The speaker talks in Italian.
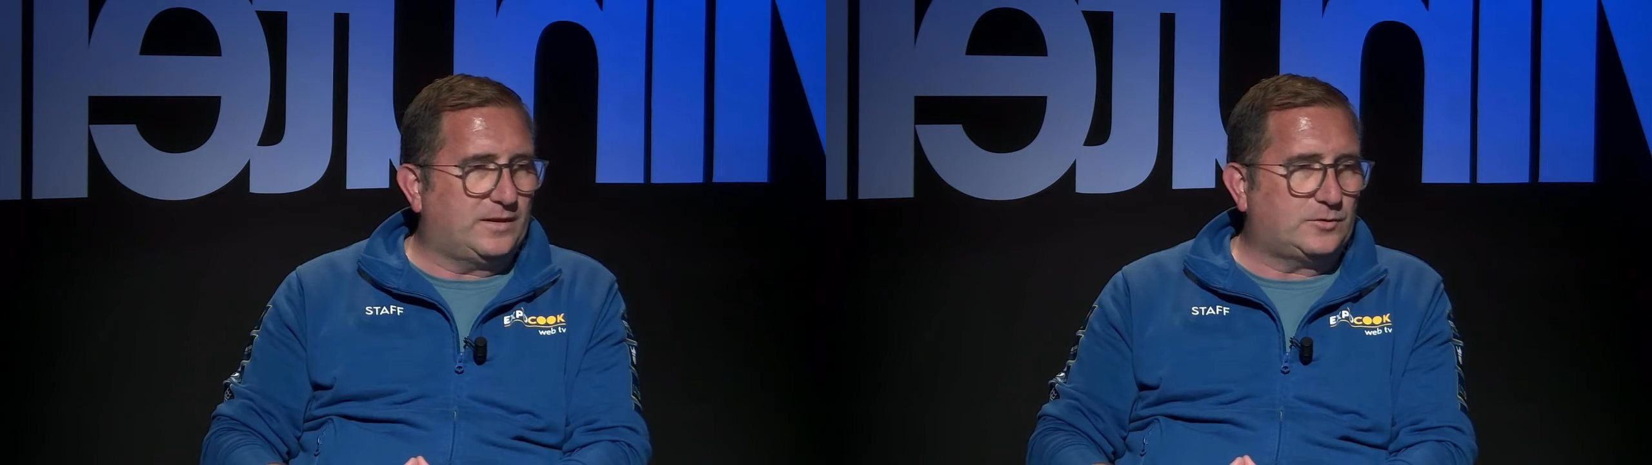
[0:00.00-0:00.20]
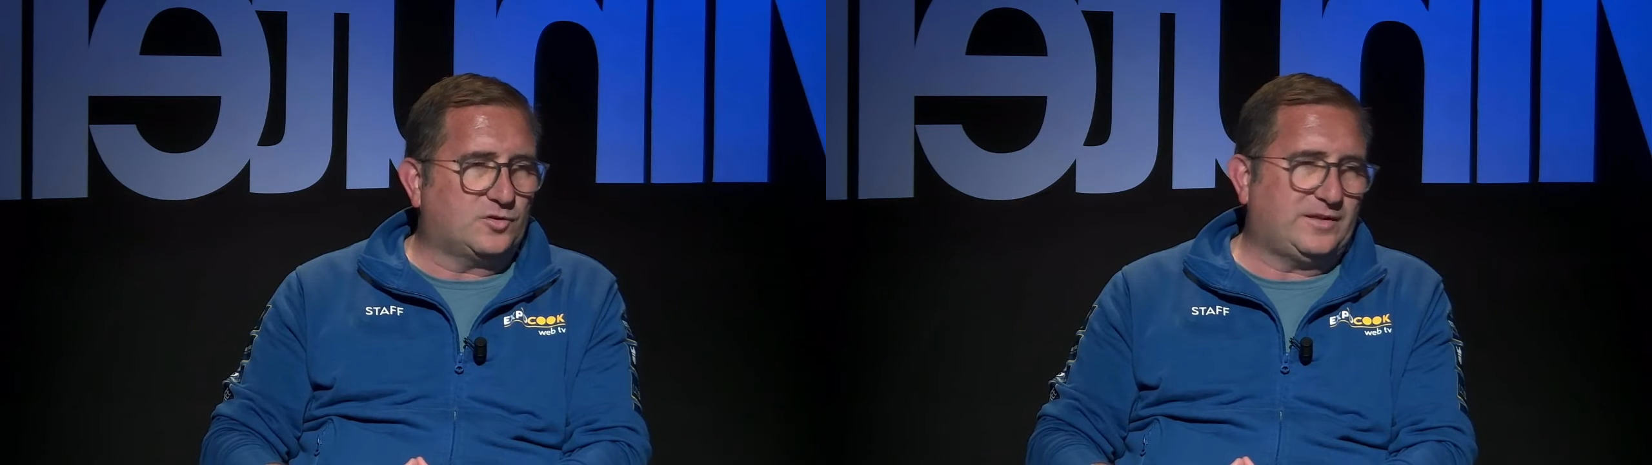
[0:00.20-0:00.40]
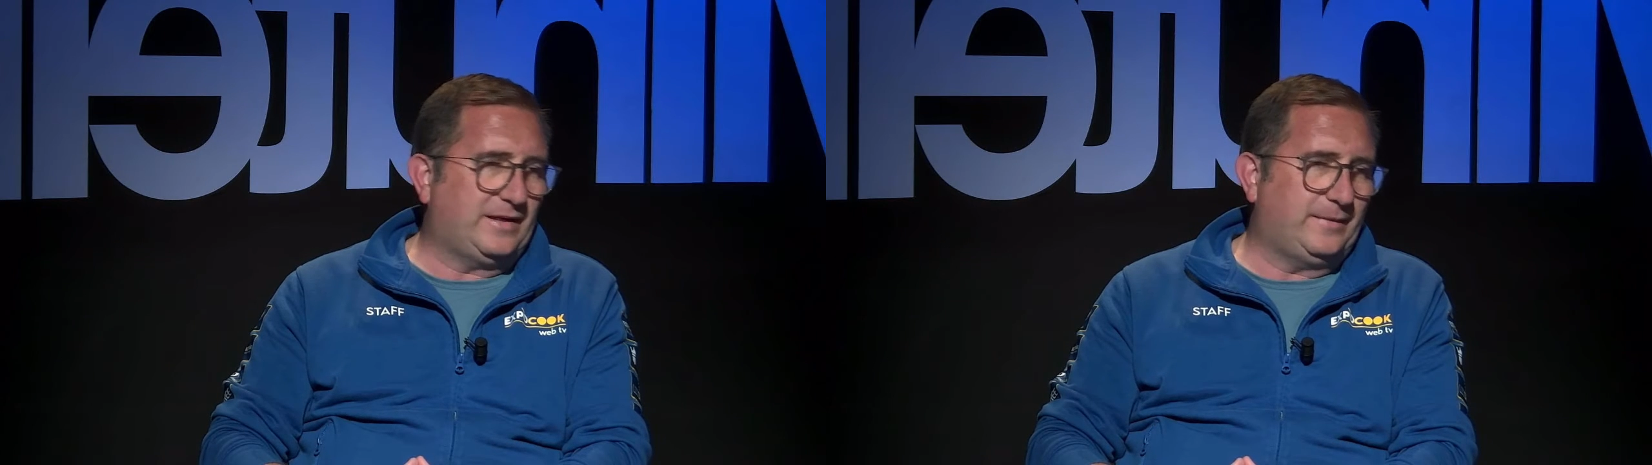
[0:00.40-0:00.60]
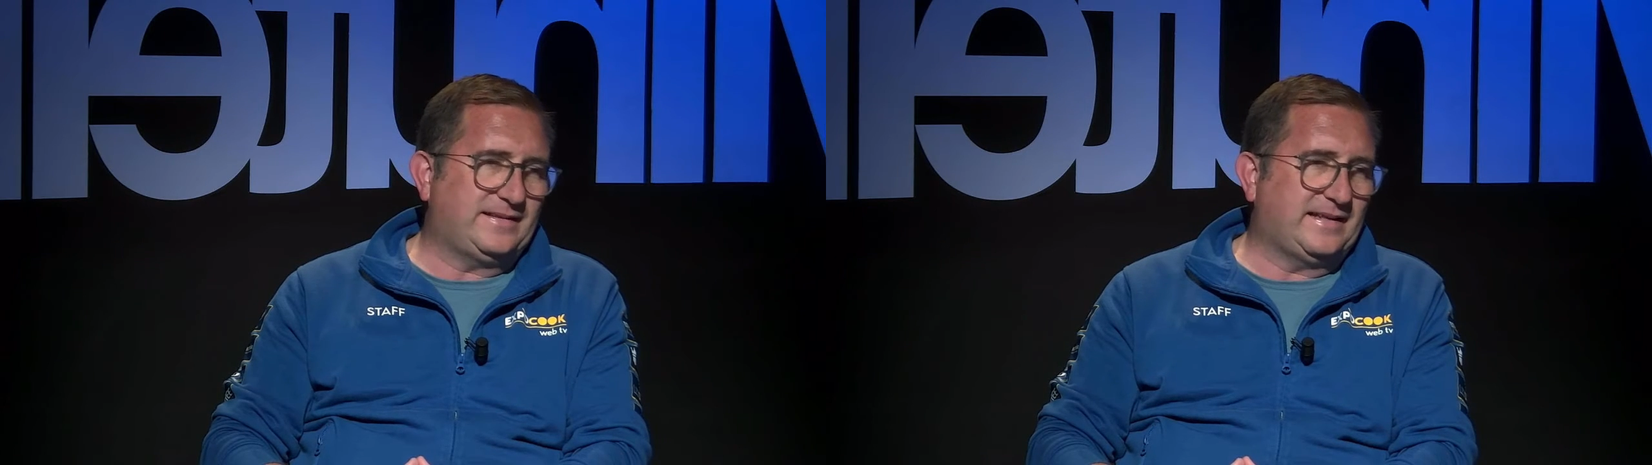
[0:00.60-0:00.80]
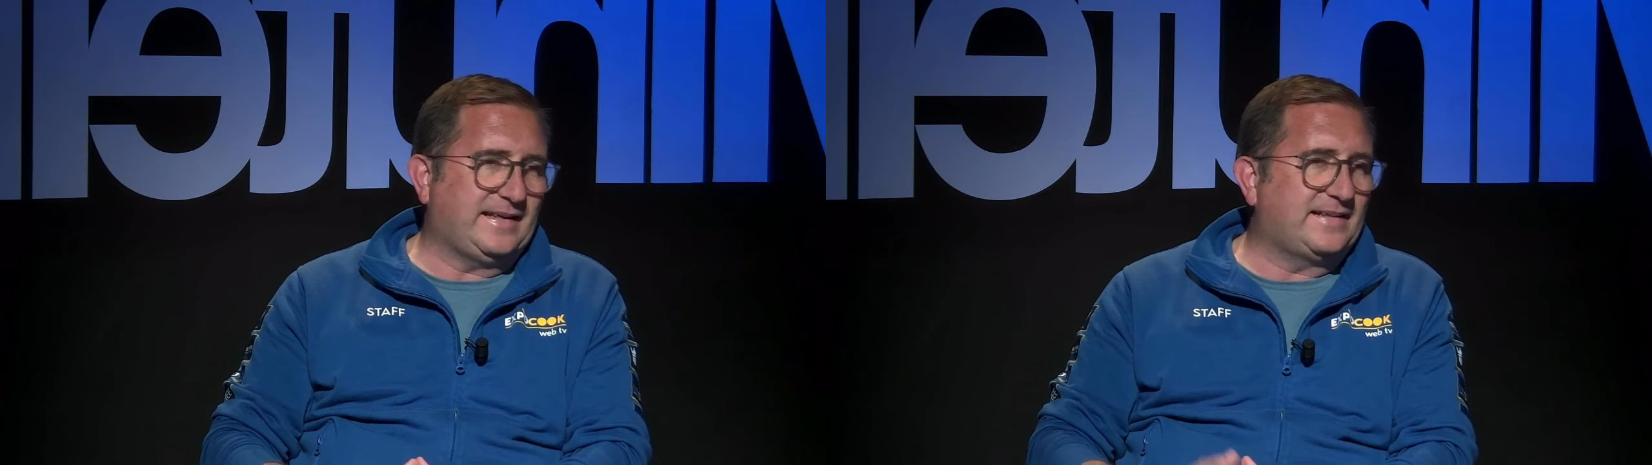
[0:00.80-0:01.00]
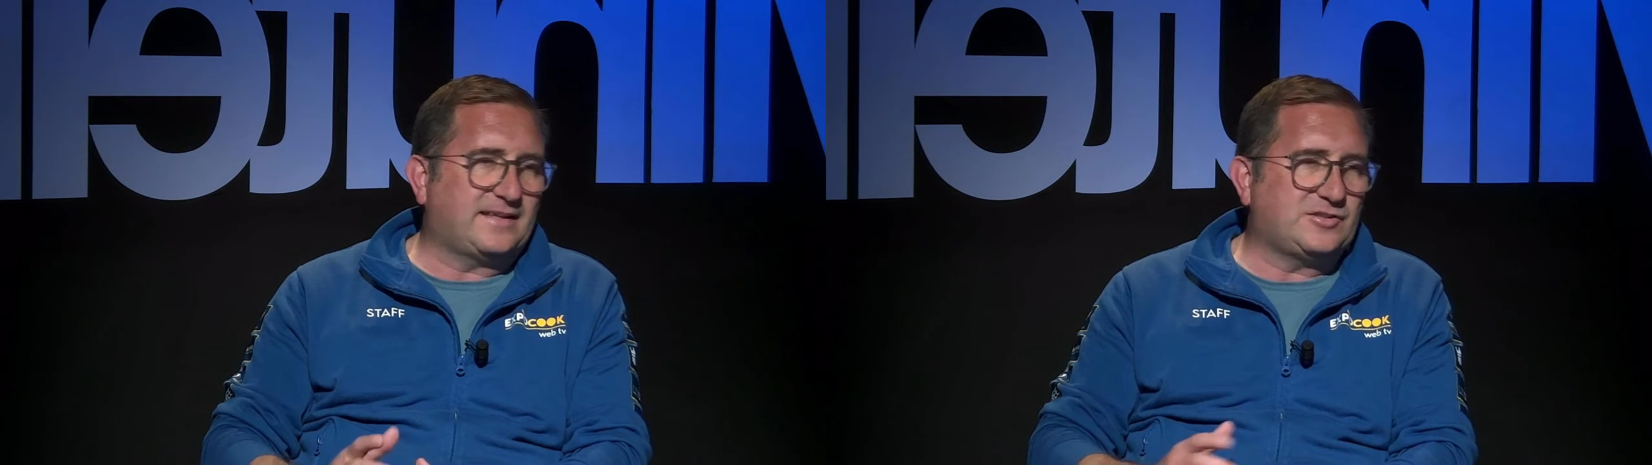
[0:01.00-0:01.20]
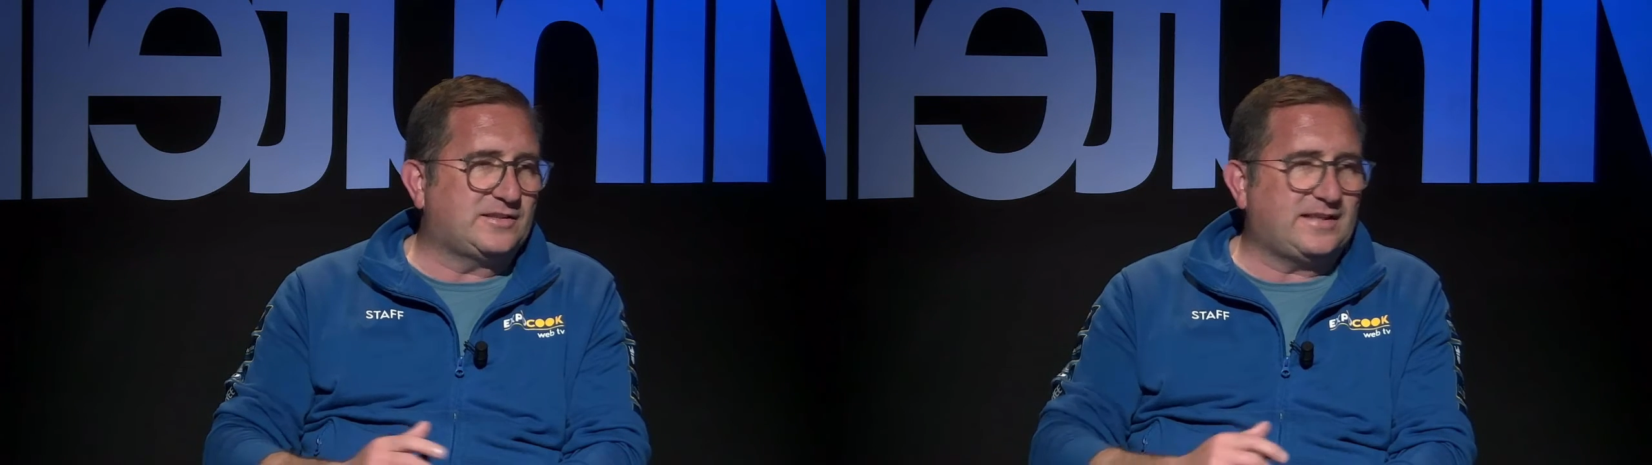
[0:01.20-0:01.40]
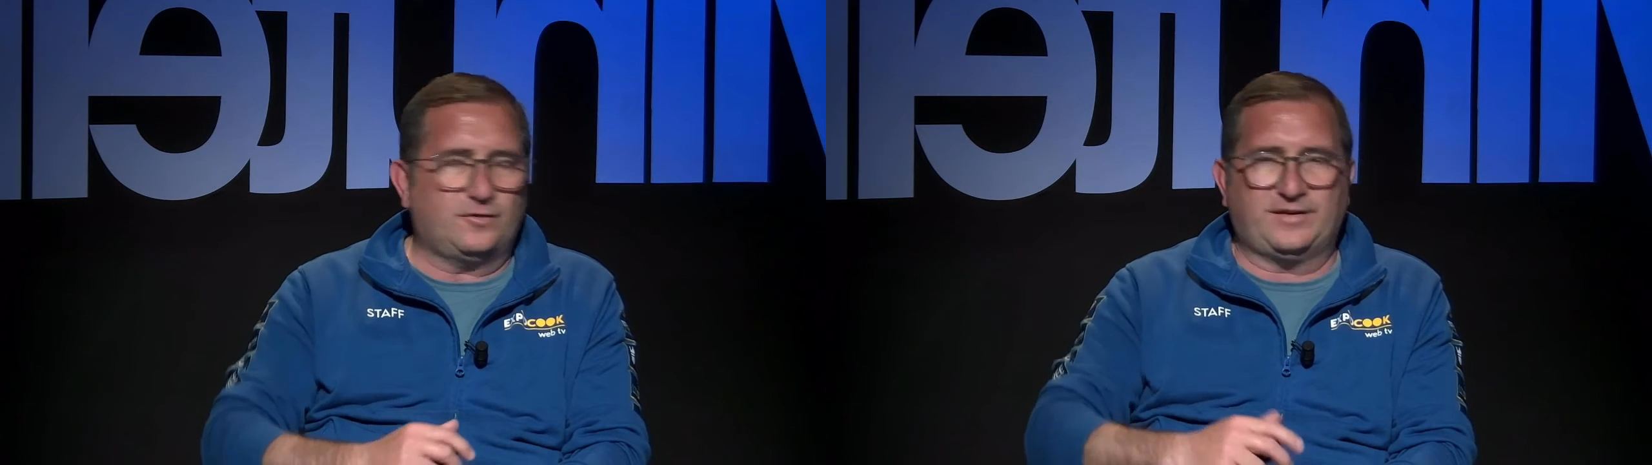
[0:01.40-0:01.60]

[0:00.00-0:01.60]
qualcosa veramente che in altre città